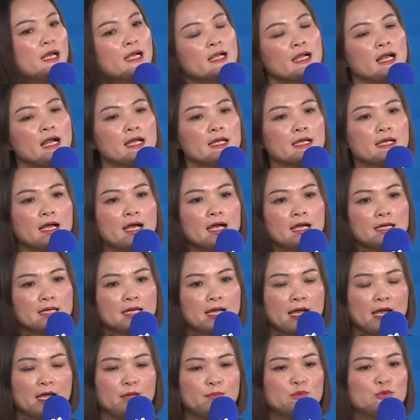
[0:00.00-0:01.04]
刚刚
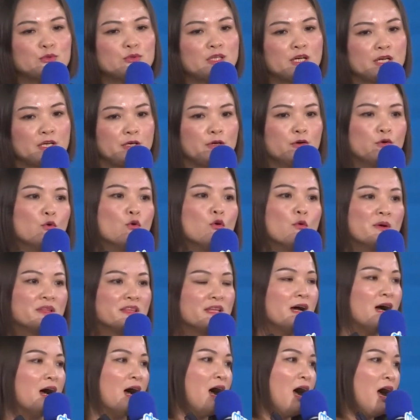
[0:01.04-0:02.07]
开幕的有我们
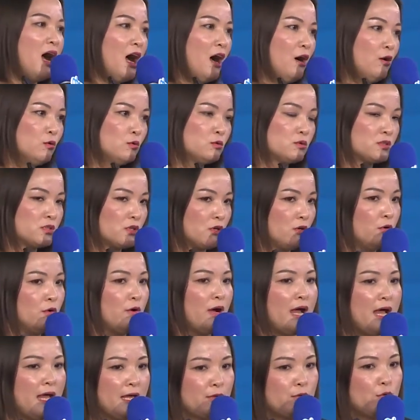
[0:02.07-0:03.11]
的澳洲
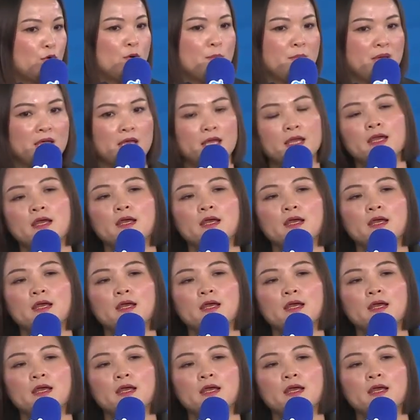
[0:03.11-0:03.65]
爱多美。